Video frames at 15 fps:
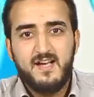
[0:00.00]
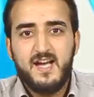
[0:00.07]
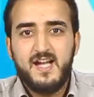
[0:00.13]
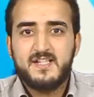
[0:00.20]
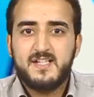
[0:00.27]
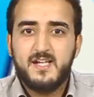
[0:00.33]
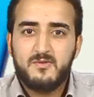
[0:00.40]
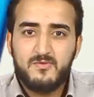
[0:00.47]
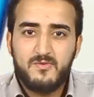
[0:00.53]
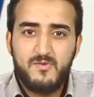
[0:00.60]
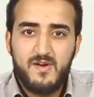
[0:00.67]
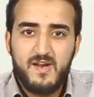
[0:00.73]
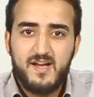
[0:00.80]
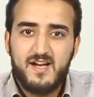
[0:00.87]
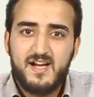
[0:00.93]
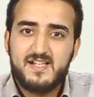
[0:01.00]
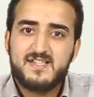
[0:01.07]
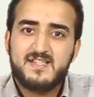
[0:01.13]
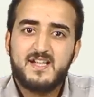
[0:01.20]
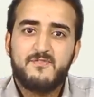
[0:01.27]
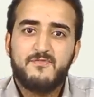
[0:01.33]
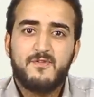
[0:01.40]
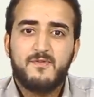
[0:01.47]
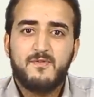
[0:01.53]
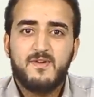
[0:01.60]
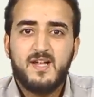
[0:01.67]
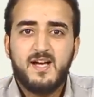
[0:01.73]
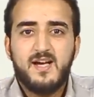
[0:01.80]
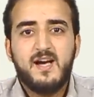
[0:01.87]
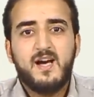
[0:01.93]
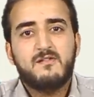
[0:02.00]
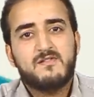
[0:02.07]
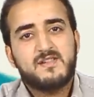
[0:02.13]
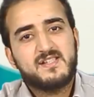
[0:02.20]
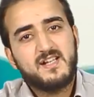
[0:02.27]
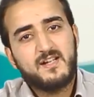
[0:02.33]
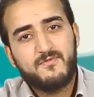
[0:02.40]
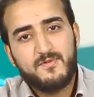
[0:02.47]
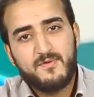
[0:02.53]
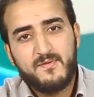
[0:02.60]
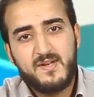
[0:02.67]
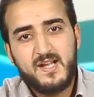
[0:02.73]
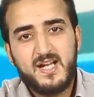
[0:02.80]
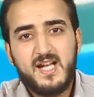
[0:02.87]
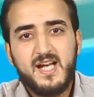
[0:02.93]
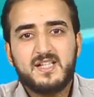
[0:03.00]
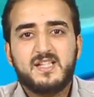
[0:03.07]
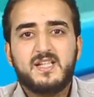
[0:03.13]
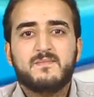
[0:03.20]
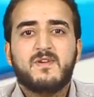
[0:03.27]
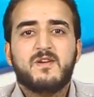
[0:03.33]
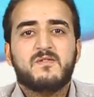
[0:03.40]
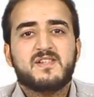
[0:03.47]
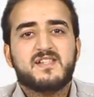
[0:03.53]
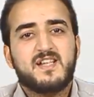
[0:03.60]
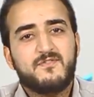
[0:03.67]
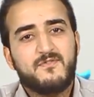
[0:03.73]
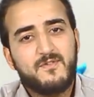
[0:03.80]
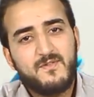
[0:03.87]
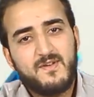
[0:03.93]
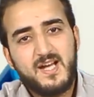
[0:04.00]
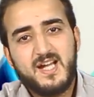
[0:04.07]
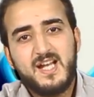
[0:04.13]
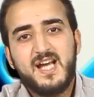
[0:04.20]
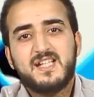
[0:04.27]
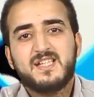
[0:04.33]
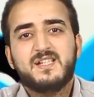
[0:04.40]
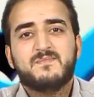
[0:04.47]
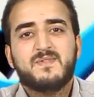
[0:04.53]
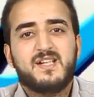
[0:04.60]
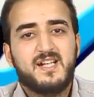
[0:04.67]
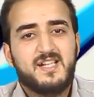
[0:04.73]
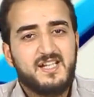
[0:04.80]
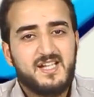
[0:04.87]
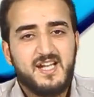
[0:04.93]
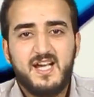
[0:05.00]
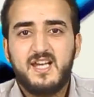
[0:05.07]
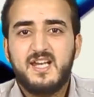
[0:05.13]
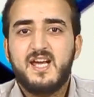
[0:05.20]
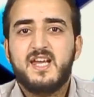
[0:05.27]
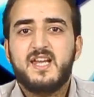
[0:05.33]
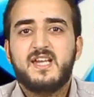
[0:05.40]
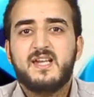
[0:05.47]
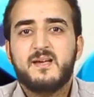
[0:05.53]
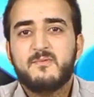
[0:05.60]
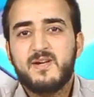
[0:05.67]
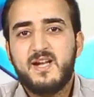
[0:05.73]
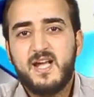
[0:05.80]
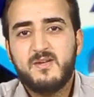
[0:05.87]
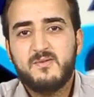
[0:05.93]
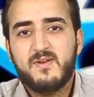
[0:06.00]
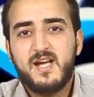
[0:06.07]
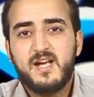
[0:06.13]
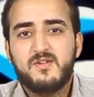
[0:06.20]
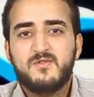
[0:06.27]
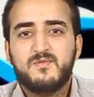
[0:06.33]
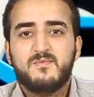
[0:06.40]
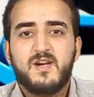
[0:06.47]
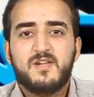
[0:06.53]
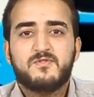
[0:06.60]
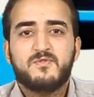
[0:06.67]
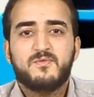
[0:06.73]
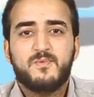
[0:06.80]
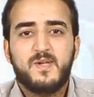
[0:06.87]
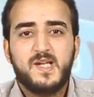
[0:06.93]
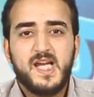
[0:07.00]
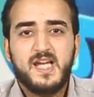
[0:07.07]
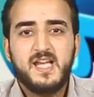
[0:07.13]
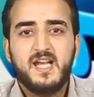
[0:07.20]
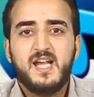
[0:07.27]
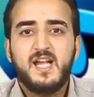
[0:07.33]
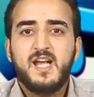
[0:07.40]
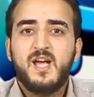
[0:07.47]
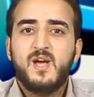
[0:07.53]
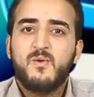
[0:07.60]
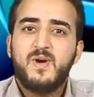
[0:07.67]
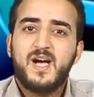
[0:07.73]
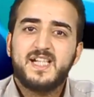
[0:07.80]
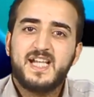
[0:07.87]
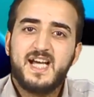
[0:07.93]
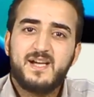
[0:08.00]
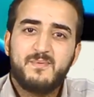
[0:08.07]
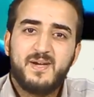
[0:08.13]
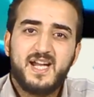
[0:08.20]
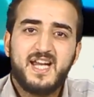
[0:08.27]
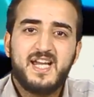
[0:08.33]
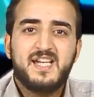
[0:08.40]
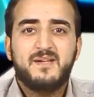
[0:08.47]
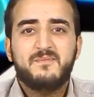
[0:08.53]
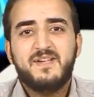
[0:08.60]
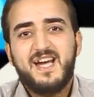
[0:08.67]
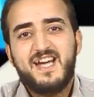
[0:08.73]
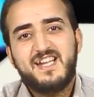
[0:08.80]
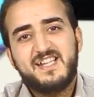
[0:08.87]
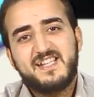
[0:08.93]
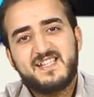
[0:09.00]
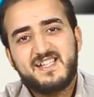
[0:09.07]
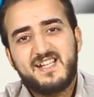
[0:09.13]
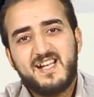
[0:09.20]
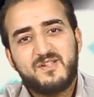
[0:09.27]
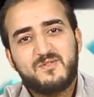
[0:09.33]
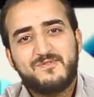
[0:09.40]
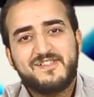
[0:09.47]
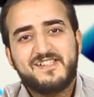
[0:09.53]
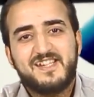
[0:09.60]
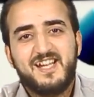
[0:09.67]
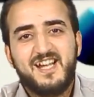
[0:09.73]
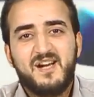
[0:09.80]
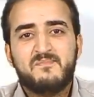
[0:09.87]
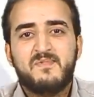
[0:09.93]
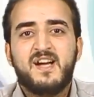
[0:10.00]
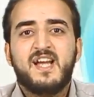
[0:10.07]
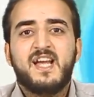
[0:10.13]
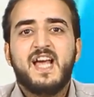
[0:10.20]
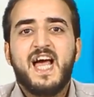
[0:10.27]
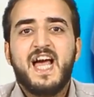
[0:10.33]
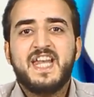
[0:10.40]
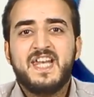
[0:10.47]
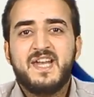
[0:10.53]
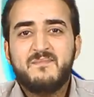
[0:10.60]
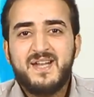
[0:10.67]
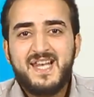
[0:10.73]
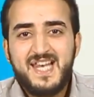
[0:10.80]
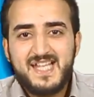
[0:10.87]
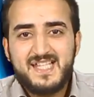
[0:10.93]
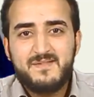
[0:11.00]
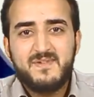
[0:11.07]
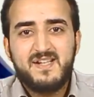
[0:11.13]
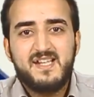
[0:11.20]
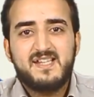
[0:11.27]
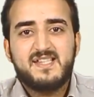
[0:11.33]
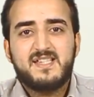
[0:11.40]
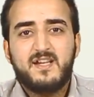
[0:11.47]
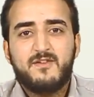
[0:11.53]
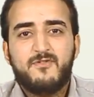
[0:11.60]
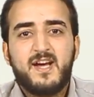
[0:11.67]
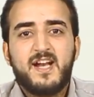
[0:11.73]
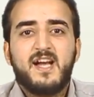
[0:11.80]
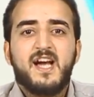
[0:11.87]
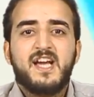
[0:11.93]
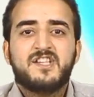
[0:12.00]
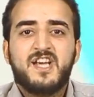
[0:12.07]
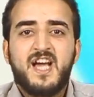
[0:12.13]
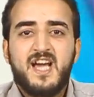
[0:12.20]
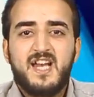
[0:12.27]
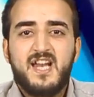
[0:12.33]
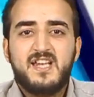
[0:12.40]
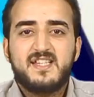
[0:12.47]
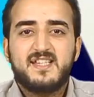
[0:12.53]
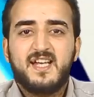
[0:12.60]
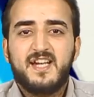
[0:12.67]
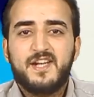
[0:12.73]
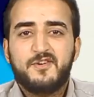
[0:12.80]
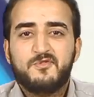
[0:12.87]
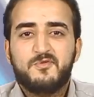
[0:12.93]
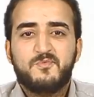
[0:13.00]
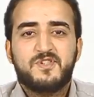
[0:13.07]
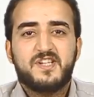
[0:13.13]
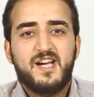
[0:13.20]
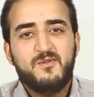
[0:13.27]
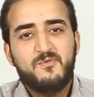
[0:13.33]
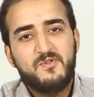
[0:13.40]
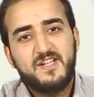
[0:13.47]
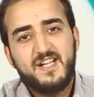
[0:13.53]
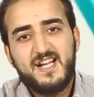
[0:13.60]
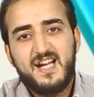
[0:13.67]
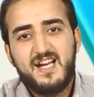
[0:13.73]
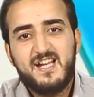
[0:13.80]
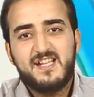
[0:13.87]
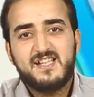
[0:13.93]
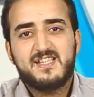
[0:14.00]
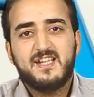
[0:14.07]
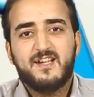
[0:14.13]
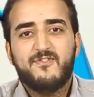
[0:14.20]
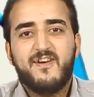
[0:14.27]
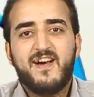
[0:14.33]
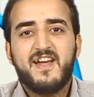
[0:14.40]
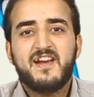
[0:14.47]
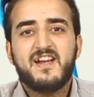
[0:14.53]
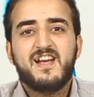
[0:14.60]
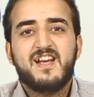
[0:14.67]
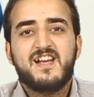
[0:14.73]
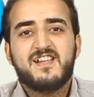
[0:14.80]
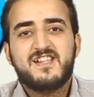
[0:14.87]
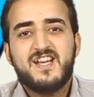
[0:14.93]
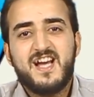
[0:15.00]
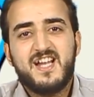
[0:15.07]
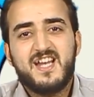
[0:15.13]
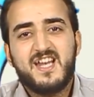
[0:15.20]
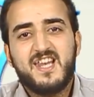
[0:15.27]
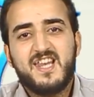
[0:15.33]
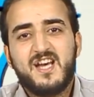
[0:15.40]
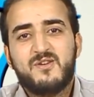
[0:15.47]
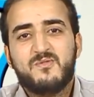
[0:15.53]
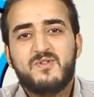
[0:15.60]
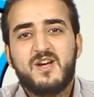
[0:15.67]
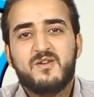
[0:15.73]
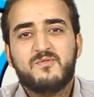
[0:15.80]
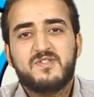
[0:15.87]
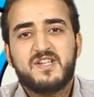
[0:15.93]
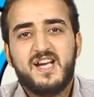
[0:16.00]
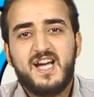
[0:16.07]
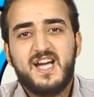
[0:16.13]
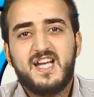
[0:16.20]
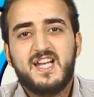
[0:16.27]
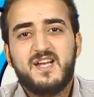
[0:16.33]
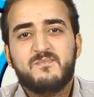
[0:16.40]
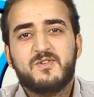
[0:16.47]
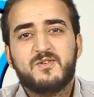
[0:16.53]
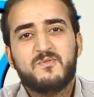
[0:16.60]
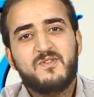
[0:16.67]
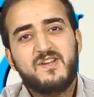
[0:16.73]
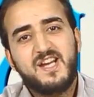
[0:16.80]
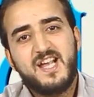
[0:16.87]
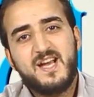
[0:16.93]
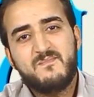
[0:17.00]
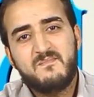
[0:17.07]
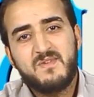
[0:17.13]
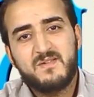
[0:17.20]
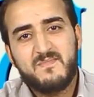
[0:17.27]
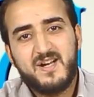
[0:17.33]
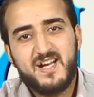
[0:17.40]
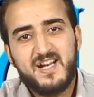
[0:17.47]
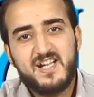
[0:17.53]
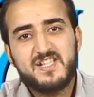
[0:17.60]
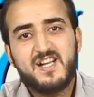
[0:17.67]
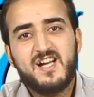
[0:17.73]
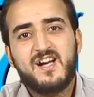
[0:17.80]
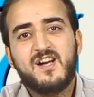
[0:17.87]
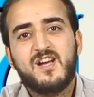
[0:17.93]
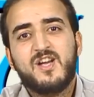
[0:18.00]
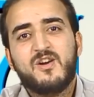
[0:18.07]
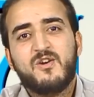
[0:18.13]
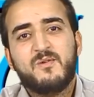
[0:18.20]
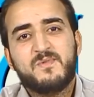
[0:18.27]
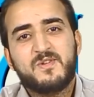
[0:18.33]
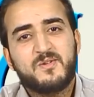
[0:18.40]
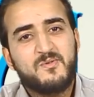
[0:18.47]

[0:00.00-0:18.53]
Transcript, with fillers: أن تقول أستغفر الله أو أستغفر الله العظيم أو أستغفر الله العظيم الذي لا إله إلا هو الحي القيوم وأتوب إليه وقد أخبرك النبي عليه الصلاة والسلام أن من لزم الاستغفار أي جعل لسانه متعودا على الاستغفار جعل الله له تعالى من كل هم مخرجا ومن